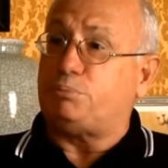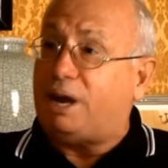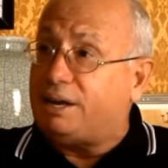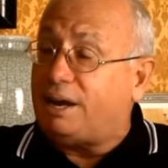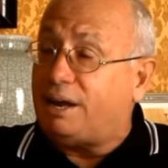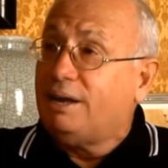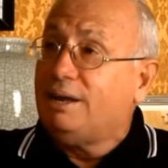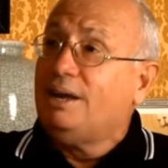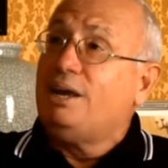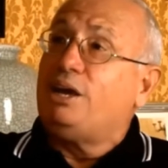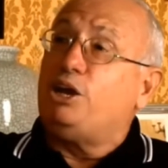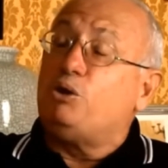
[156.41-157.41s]
Bene,
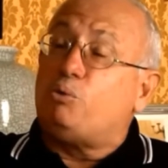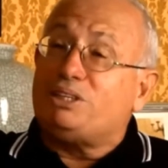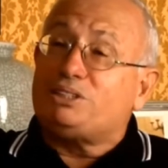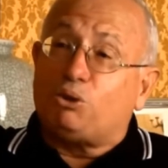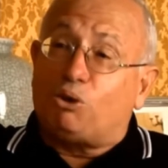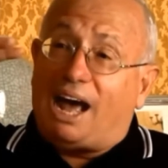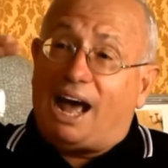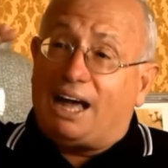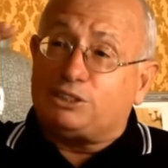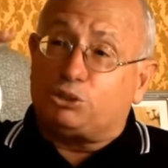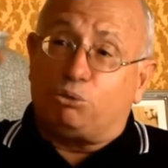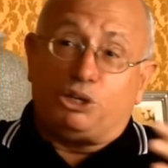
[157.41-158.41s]
in questo
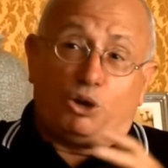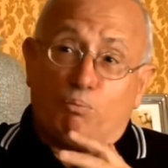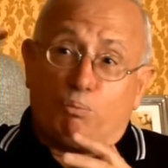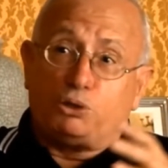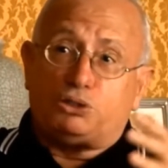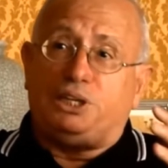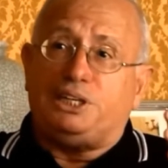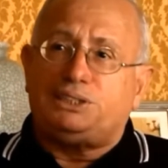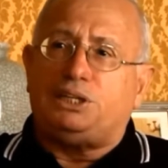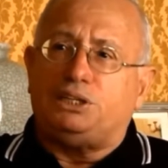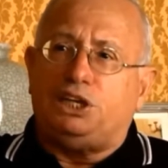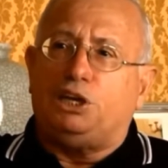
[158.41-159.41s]
caso i
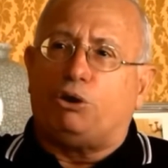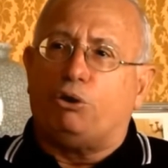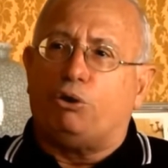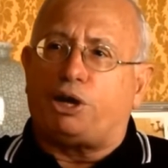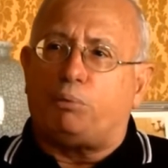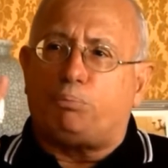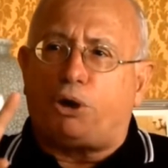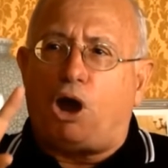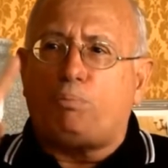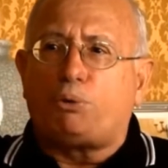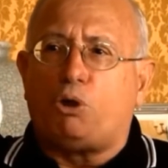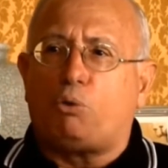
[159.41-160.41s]
complottisti dicono che
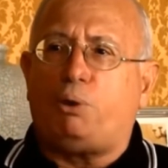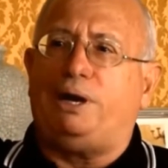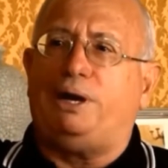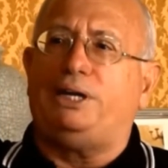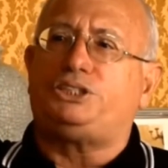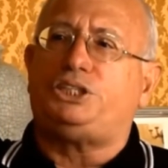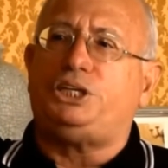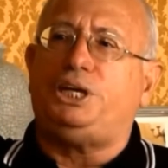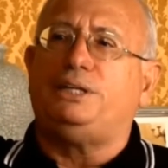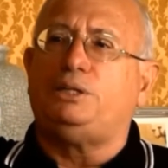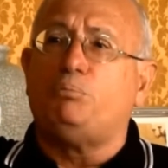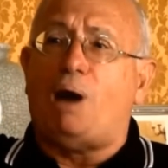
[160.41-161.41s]
proprio quelle
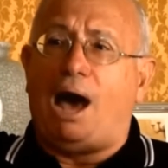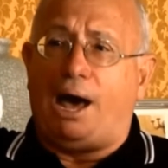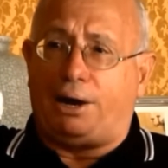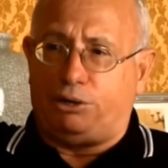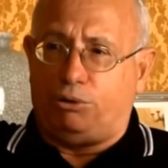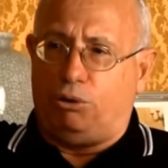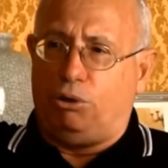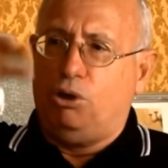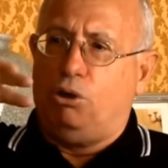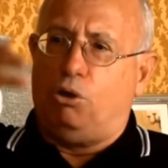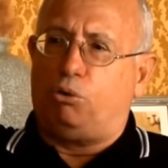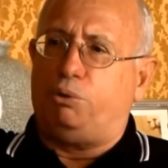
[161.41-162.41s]
scie di bario
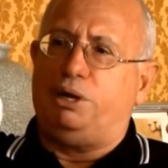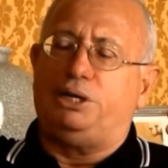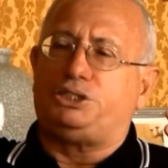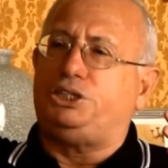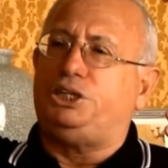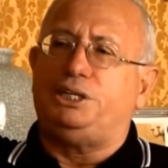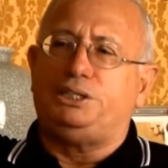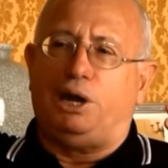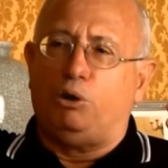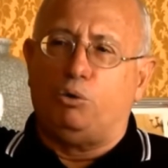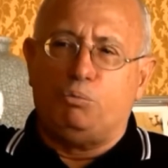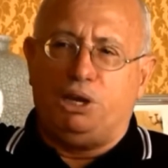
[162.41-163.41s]
o quelle scie di
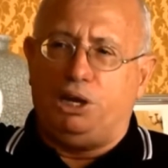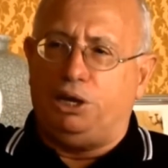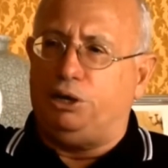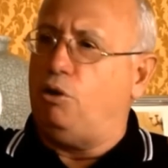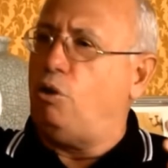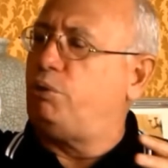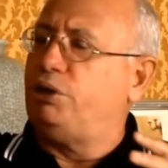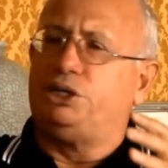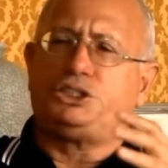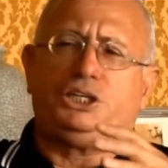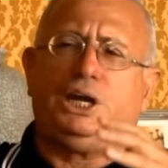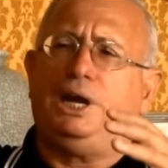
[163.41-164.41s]
alluminio o quelle
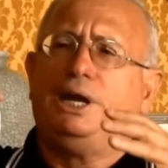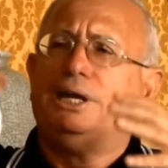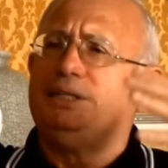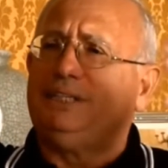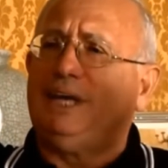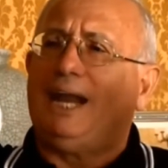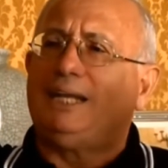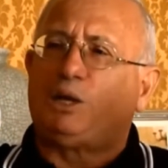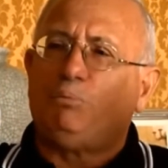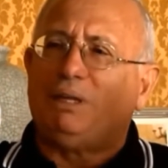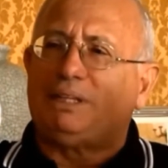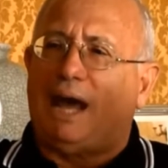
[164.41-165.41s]
scie di altri
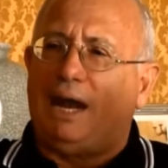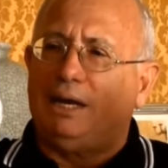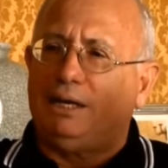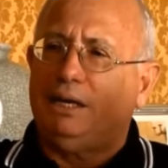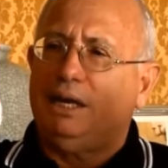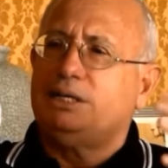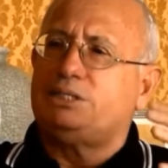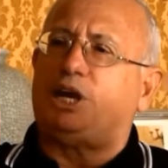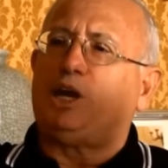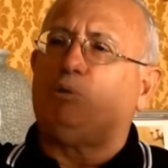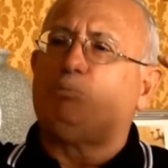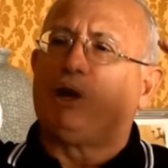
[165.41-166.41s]
metalli
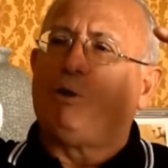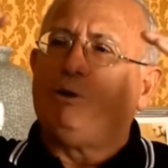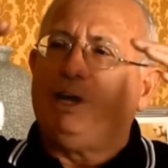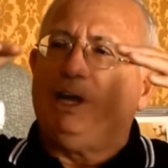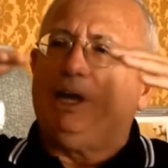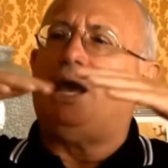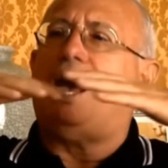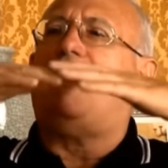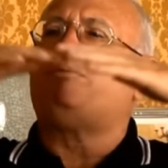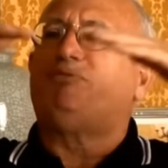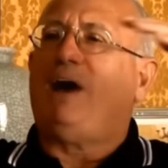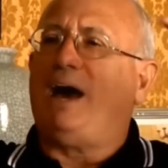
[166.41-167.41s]
sarebbero lì
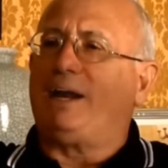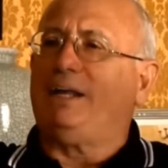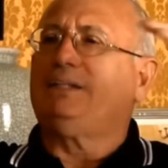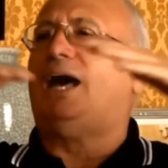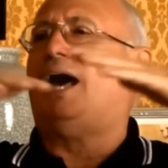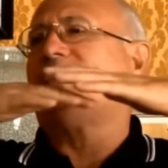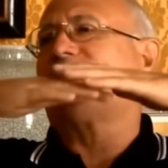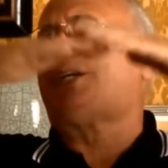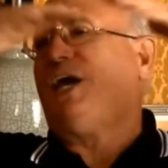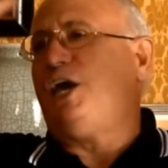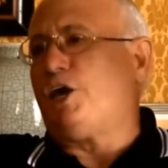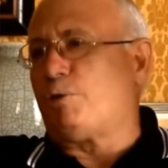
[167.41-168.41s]
a fare da
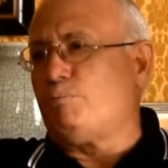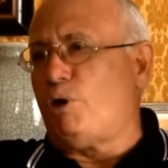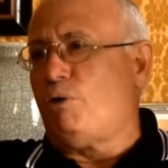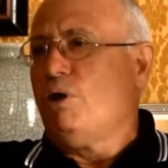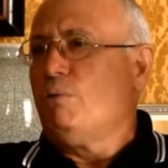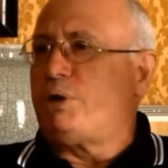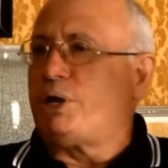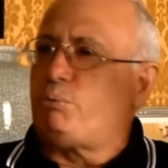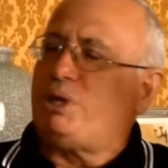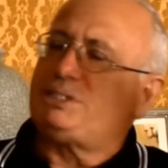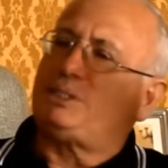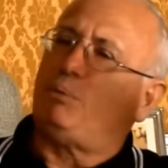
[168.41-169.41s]
schermo per
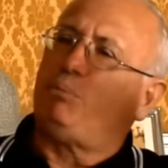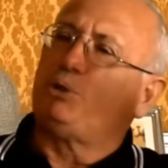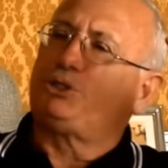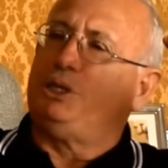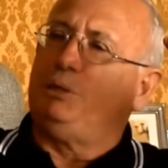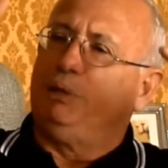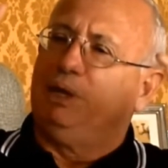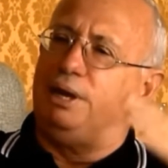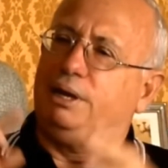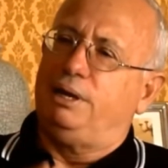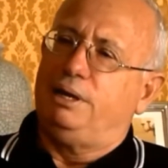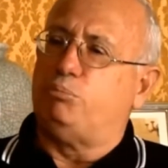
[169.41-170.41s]
questo
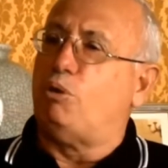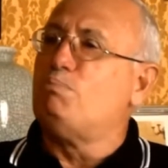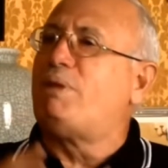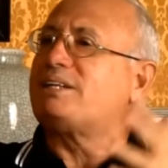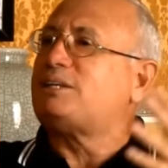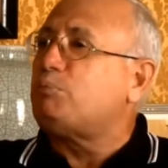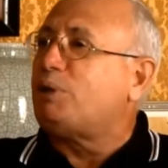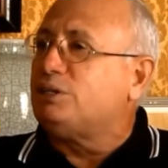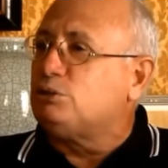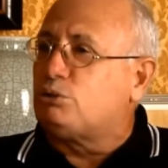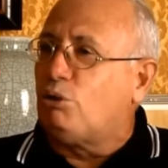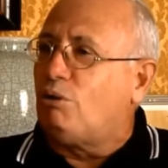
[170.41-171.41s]
possibile
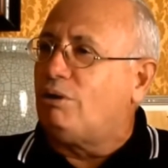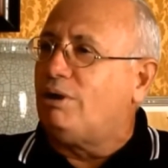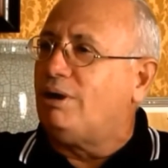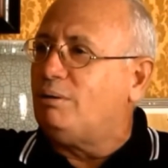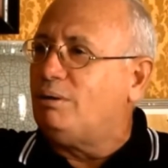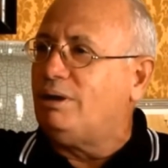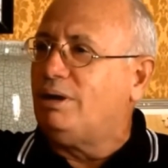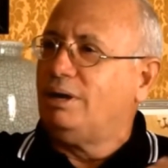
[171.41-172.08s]
bombardamento eh,